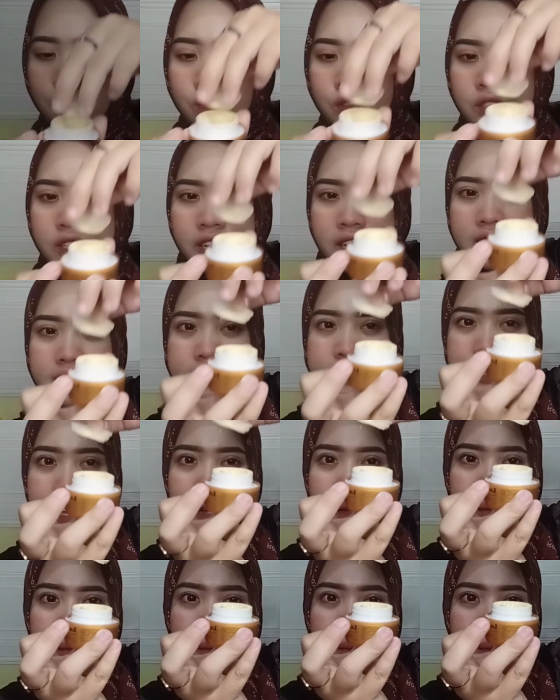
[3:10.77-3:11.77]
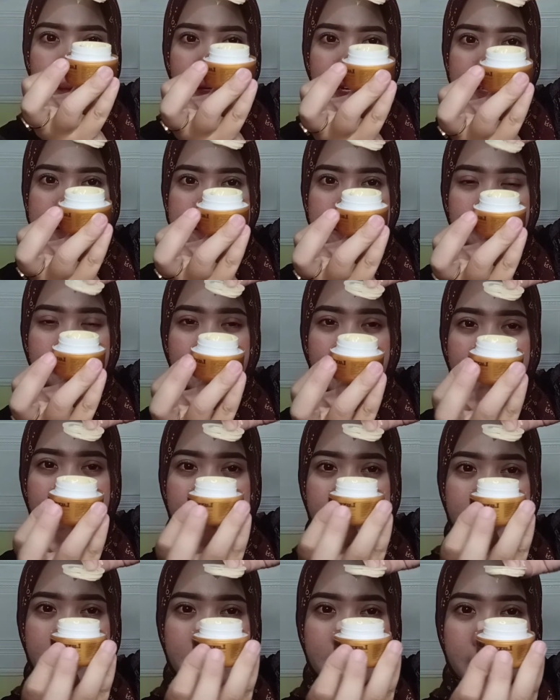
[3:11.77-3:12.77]
lihat sampai seperti
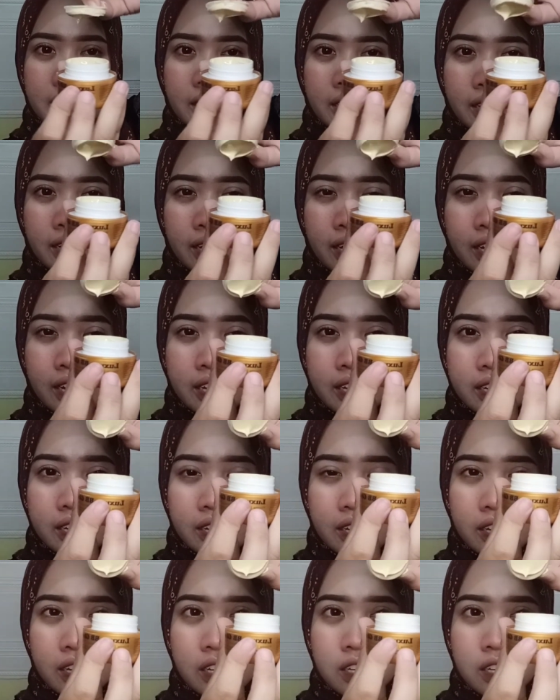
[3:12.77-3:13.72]
ini kakak ya